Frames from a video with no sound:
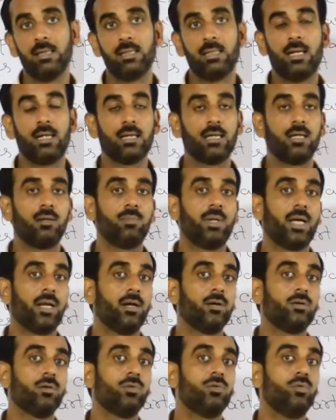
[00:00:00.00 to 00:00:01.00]
ताकि हमारा
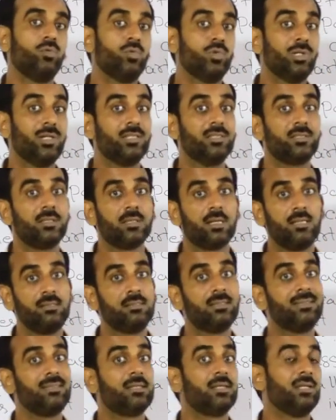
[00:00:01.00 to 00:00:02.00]
खून
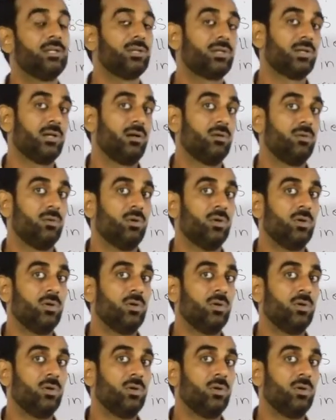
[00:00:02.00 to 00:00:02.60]
कंसनट्रेट रहा हो